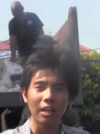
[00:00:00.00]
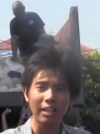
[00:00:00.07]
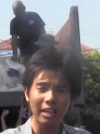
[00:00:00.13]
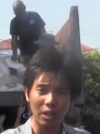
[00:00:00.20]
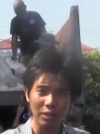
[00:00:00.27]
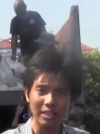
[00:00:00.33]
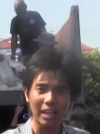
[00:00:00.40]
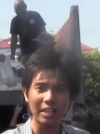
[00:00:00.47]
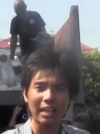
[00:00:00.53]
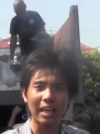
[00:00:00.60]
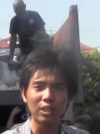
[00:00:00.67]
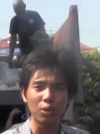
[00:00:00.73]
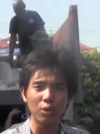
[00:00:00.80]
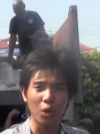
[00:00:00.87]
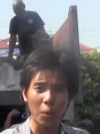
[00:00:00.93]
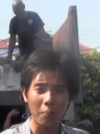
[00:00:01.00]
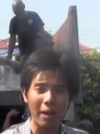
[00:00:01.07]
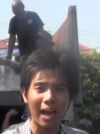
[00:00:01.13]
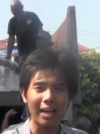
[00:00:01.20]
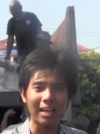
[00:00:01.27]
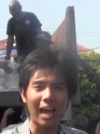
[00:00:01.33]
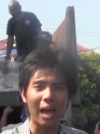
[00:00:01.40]
ขี่รถจักรยานยนต์ออกมา
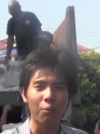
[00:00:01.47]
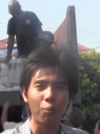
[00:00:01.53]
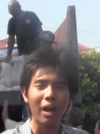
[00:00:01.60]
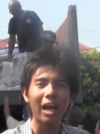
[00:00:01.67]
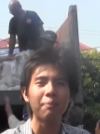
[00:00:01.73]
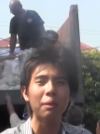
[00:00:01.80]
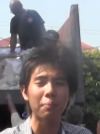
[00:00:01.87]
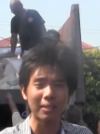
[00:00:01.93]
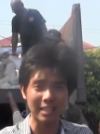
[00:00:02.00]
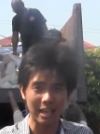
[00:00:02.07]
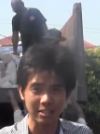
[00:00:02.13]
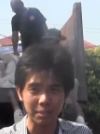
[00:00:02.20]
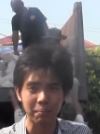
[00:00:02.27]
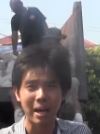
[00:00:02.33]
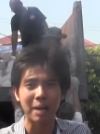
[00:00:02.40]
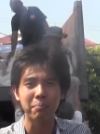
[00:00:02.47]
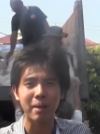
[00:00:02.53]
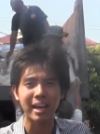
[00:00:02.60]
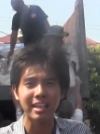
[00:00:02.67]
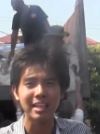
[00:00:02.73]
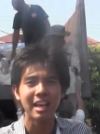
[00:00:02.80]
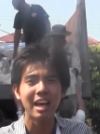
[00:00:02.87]
ถามว่าให้เป็นประชาสัมพันธ์ไหม
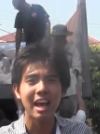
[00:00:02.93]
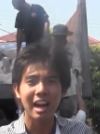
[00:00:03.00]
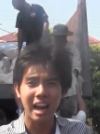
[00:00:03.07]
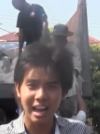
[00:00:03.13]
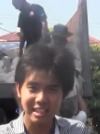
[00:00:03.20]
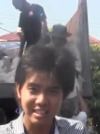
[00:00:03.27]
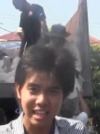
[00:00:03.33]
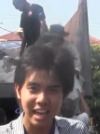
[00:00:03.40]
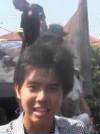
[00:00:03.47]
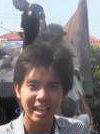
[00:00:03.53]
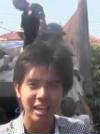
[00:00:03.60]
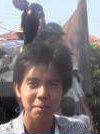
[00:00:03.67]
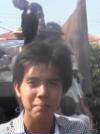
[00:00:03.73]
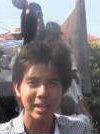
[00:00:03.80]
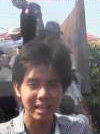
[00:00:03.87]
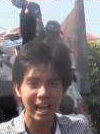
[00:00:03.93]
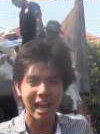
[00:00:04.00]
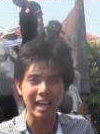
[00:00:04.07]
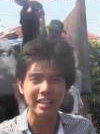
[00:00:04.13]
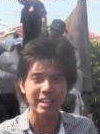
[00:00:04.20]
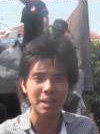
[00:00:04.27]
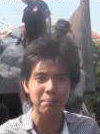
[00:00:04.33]
หลังจากนั้นไม่นา
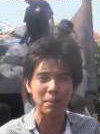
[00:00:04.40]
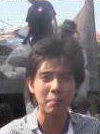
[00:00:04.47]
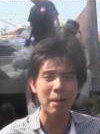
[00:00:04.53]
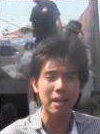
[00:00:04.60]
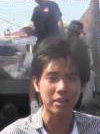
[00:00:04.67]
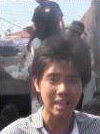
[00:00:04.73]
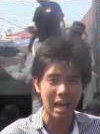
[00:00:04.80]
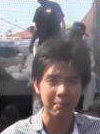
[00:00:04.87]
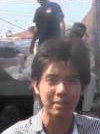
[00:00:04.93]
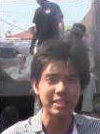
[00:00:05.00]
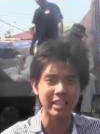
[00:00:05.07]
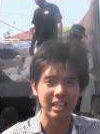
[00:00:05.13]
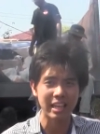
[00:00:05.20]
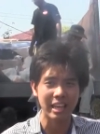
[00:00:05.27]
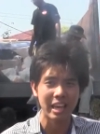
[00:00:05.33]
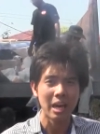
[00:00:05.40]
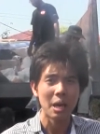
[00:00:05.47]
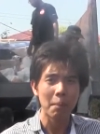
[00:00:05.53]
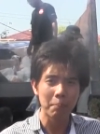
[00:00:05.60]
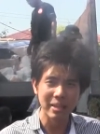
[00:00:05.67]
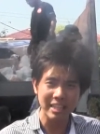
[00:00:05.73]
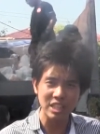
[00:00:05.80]
นครับประมาณ3นาที
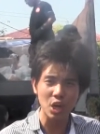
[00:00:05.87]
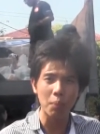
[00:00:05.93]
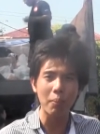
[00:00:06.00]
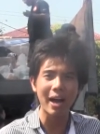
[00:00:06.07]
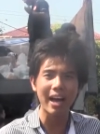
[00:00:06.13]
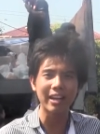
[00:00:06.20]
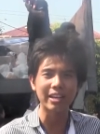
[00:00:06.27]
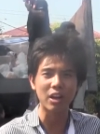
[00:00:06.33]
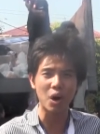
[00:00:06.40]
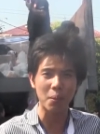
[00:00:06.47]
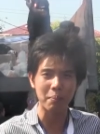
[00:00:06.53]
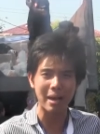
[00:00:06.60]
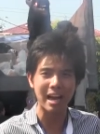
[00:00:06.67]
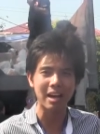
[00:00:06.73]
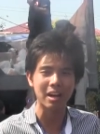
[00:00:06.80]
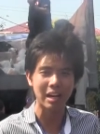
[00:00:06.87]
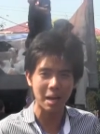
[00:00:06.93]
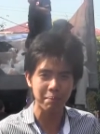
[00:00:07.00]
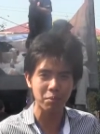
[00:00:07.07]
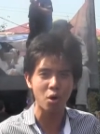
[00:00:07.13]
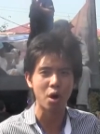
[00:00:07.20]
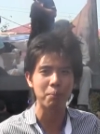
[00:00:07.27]
มีชาวบ้านออกมารั
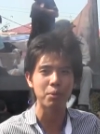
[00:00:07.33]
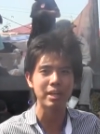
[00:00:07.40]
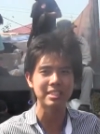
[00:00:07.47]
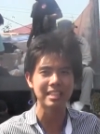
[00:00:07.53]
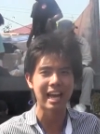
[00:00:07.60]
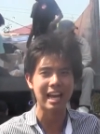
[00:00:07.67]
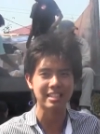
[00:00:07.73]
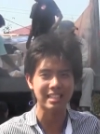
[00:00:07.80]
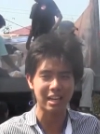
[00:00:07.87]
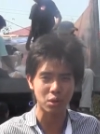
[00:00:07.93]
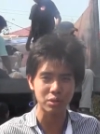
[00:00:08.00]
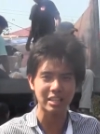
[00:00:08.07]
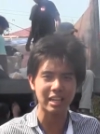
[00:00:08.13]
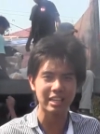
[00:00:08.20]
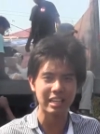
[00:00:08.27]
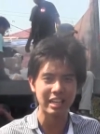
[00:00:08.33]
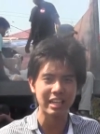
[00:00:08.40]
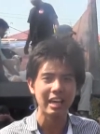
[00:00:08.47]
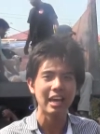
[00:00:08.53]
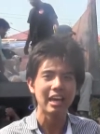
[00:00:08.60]
บของบริจาคจากรถคันนี้